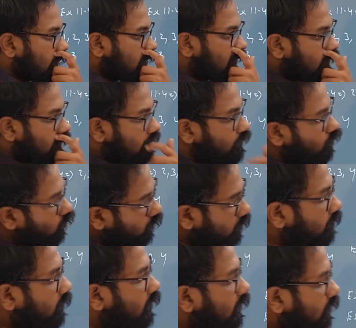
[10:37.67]
நான்
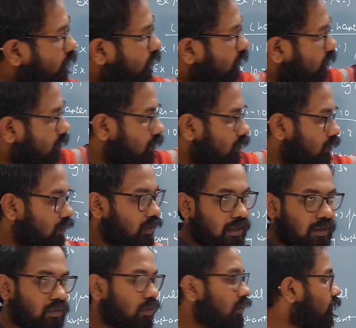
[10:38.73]
ஒன்றுமே இல்லைங்க ஒரு
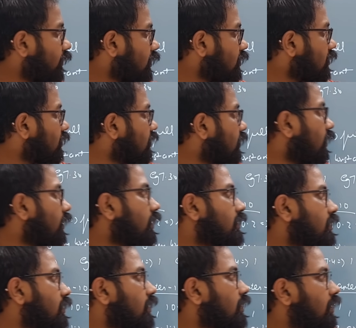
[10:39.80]
என்ன சொல்கிறது ஃபஸ்ட்டு ரெண்டு
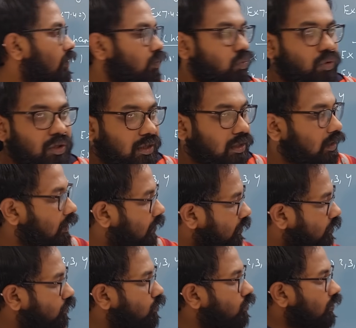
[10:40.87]
எக்ஸசைஸ் தான் ஏதோ கொடுத்துருக்குறேன்
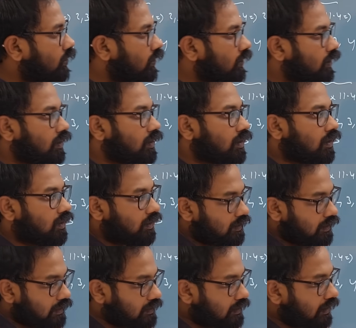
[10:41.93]
அதுவும் கூட இல்லைங்க
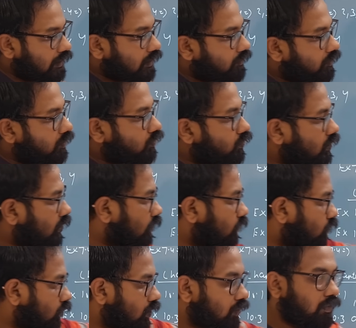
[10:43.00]
எல்லாம் செலக்டிவாக தான்
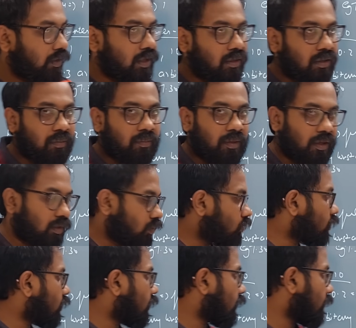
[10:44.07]
கொடுத்துருக்கேன் உங்களுக்கு வேணுங்கிற மாதிரி தான்
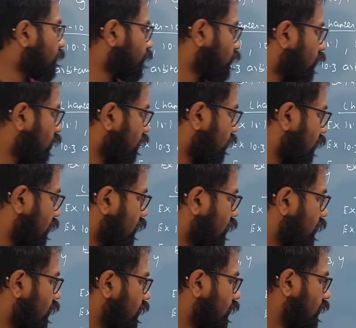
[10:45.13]
கொடுத்துருக்கேன் ஓகேவா
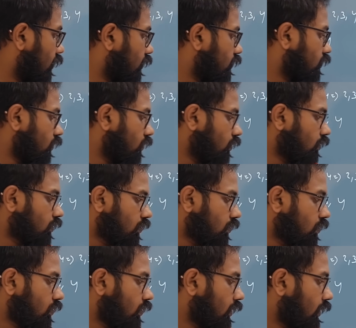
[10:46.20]
ஸோ
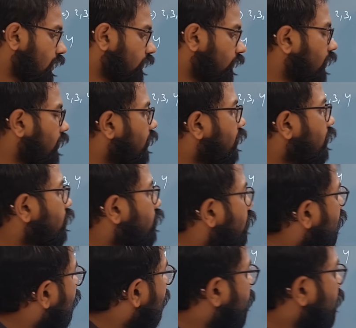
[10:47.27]
எனிவே ஸோ
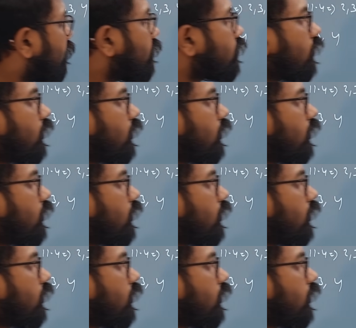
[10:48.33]
எல்லாமே நம்ம